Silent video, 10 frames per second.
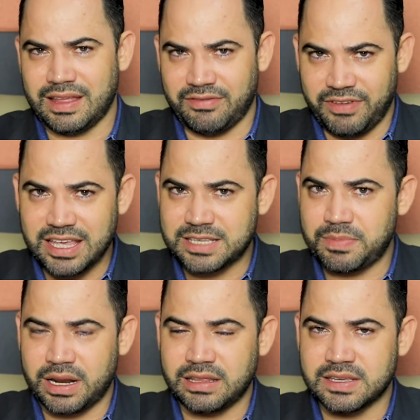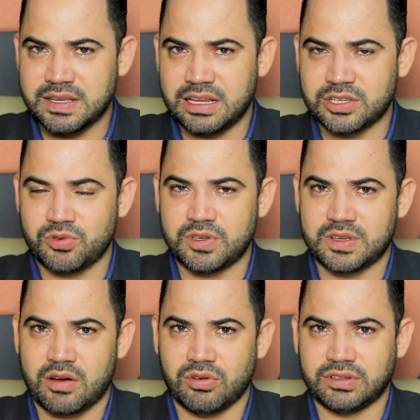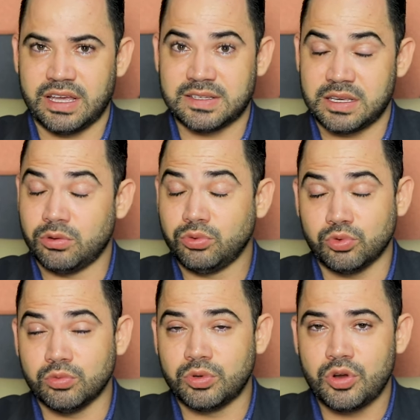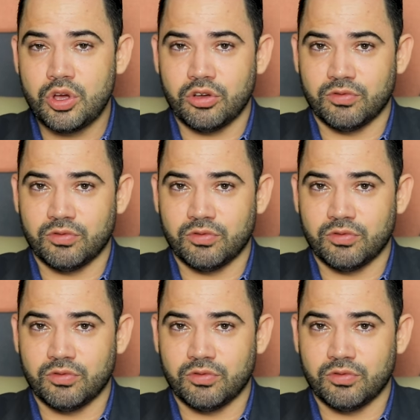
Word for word: na véspera das eleições que acontecem em outubro,